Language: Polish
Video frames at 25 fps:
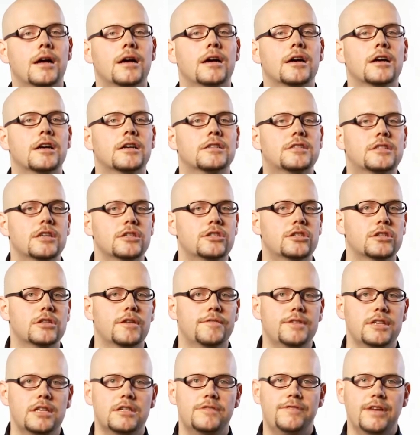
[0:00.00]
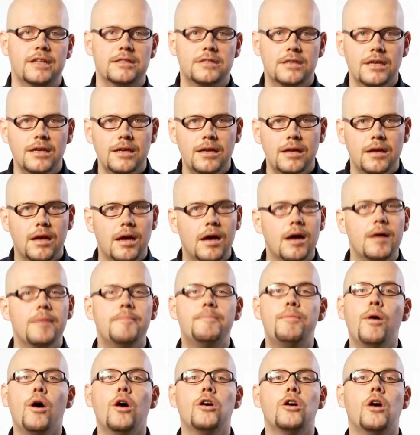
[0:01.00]
Chcesz się dowiedzieć więcej?
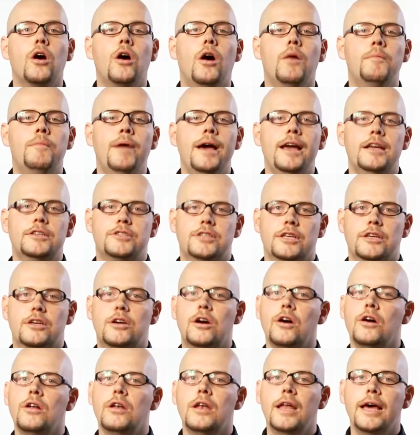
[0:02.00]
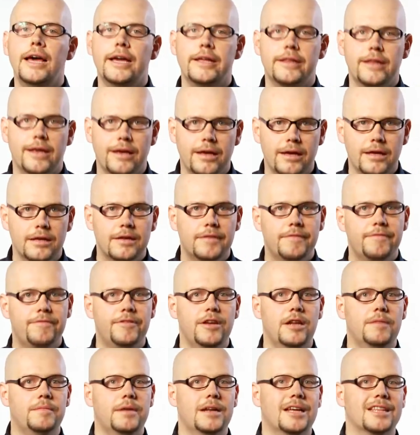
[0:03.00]
Po obejrzyj kolejne
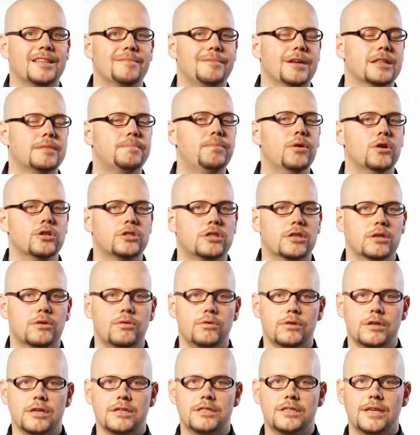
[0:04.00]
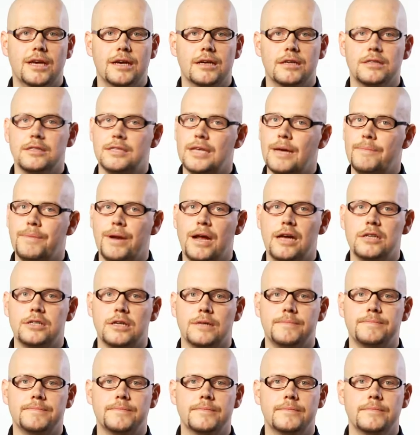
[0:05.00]
filmy na temat poszczególnych cech.
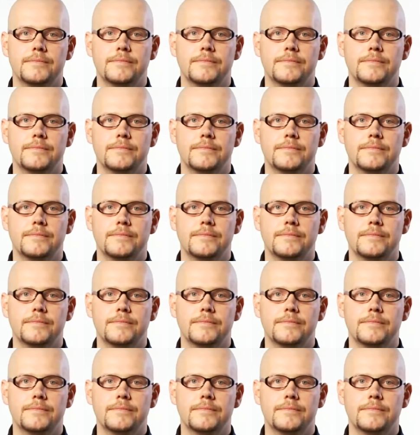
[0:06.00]
Zapraszam.